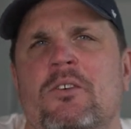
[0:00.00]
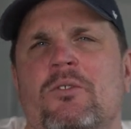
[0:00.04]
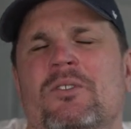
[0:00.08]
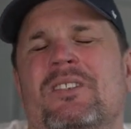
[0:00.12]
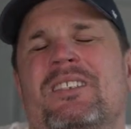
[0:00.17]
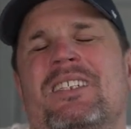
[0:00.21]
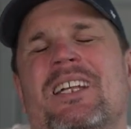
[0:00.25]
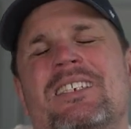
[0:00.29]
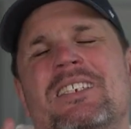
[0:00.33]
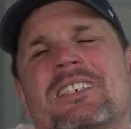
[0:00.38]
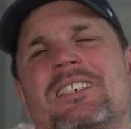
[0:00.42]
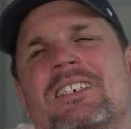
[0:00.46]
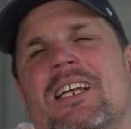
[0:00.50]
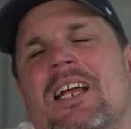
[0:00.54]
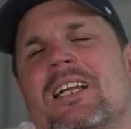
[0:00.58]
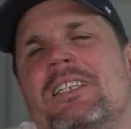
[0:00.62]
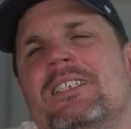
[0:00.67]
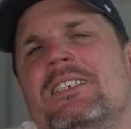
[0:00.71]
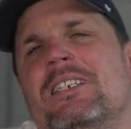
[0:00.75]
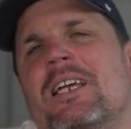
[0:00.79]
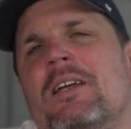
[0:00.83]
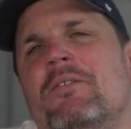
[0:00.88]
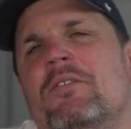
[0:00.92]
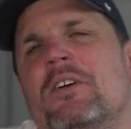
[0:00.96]
Und das ist
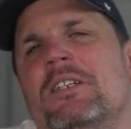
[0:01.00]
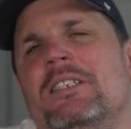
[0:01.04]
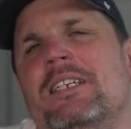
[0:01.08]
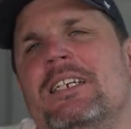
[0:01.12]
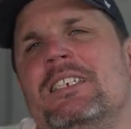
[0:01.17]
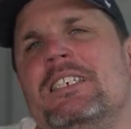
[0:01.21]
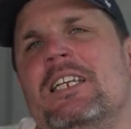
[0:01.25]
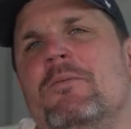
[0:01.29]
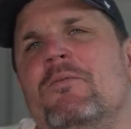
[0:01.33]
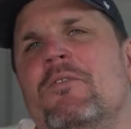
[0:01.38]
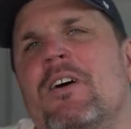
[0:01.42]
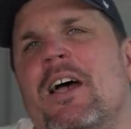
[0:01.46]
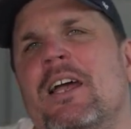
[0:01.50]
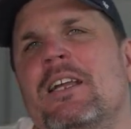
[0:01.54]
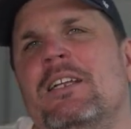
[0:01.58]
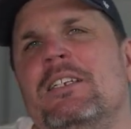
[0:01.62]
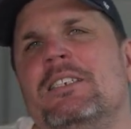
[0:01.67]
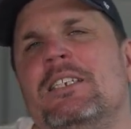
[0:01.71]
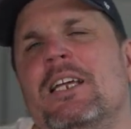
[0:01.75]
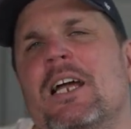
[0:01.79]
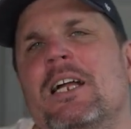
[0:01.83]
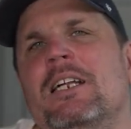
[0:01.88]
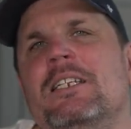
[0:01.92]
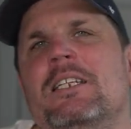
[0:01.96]
ganz einfach deshalb, weil
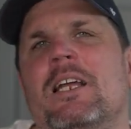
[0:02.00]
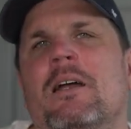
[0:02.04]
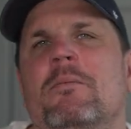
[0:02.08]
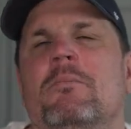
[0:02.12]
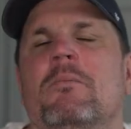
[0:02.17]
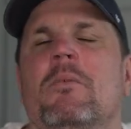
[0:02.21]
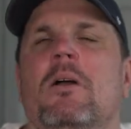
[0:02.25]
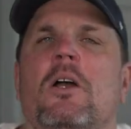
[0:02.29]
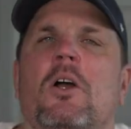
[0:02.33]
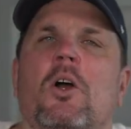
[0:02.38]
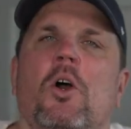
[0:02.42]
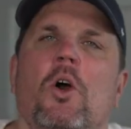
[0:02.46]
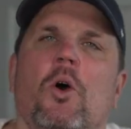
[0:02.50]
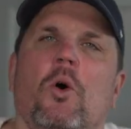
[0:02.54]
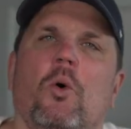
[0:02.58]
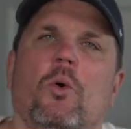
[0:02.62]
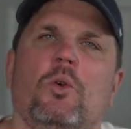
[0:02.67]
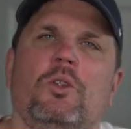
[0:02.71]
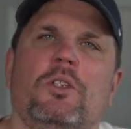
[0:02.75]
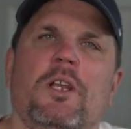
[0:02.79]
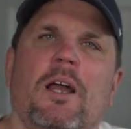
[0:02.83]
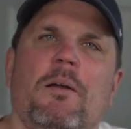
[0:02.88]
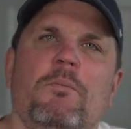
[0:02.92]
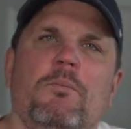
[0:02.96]
es halt am
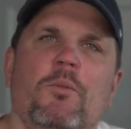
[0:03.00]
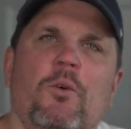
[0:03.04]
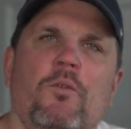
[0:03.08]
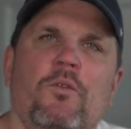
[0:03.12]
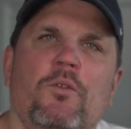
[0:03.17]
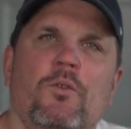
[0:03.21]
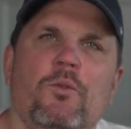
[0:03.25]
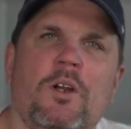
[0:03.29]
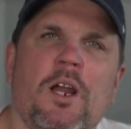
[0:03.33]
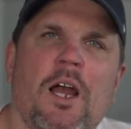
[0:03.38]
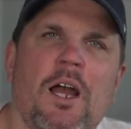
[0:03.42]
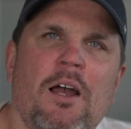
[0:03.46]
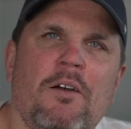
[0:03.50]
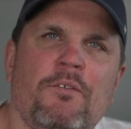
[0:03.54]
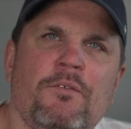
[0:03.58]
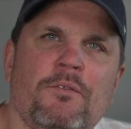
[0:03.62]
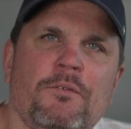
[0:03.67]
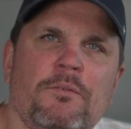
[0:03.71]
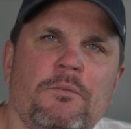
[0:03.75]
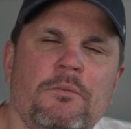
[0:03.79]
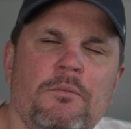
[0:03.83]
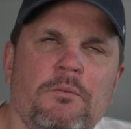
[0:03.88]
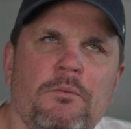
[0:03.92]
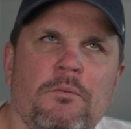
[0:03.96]

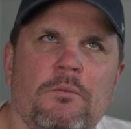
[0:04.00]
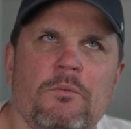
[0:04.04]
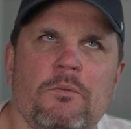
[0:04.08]
Otambo-Flughafen,